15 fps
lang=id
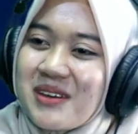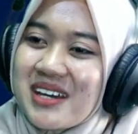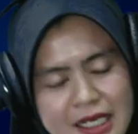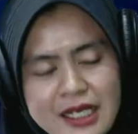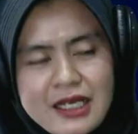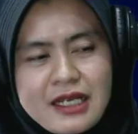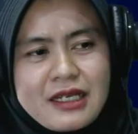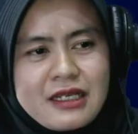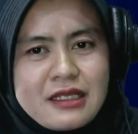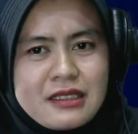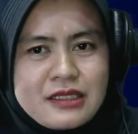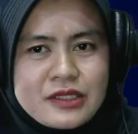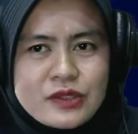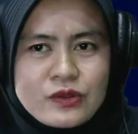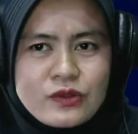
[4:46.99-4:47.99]
enggak
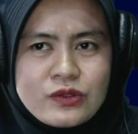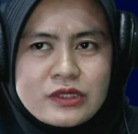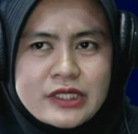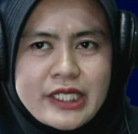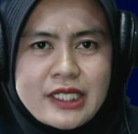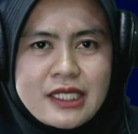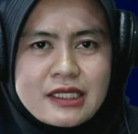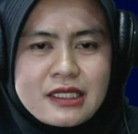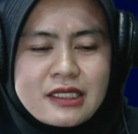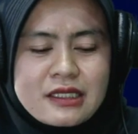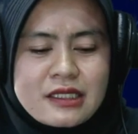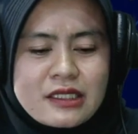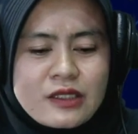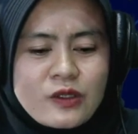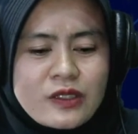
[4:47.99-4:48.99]
itu saya datang
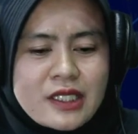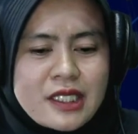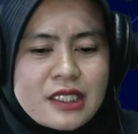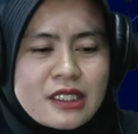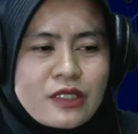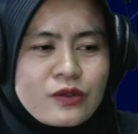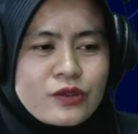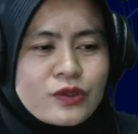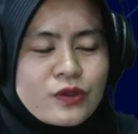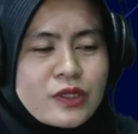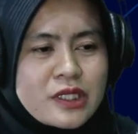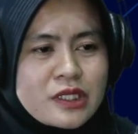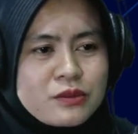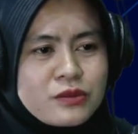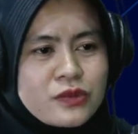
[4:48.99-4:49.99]
dari Korea tahun
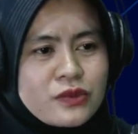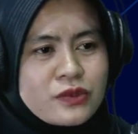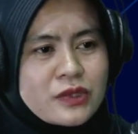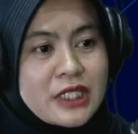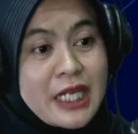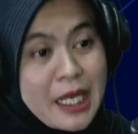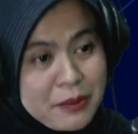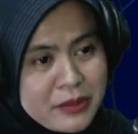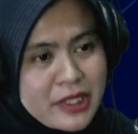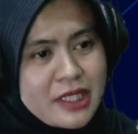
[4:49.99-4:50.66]
2006 ya yeah.